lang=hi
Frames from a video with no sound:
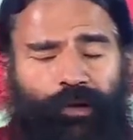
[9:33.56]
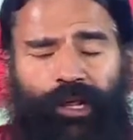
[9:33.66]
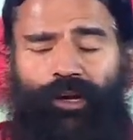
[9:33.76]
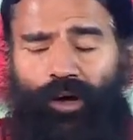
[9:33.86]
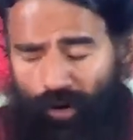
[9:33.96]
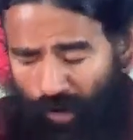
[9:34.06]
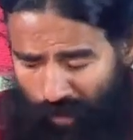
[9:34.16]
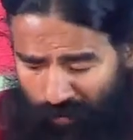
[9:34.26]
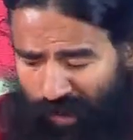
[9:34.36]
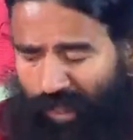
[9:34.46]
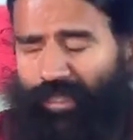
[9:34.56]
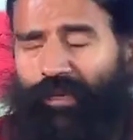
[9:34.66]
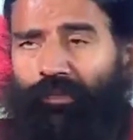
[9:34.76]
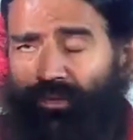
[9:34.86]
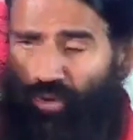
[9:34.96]
ब्रेन और नर्वस
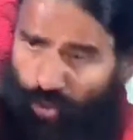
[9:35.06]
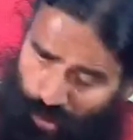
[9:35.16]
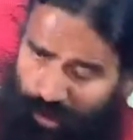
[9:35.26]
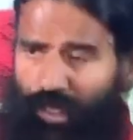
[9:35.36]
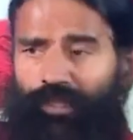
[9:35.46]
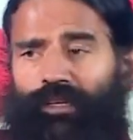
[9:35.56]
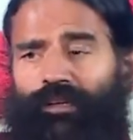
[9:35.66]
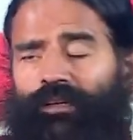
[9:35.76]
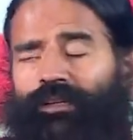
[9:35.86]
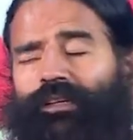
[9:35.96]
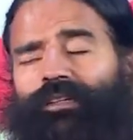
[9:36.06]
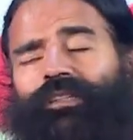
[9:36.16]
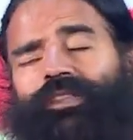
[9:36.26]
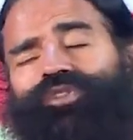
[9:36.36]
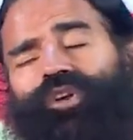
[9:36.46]
सिस्टम दोनों साथ एक, एक
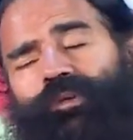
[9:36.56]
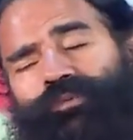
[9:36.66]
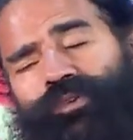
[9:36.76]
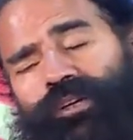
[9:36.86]
साथ कोलेप्स हो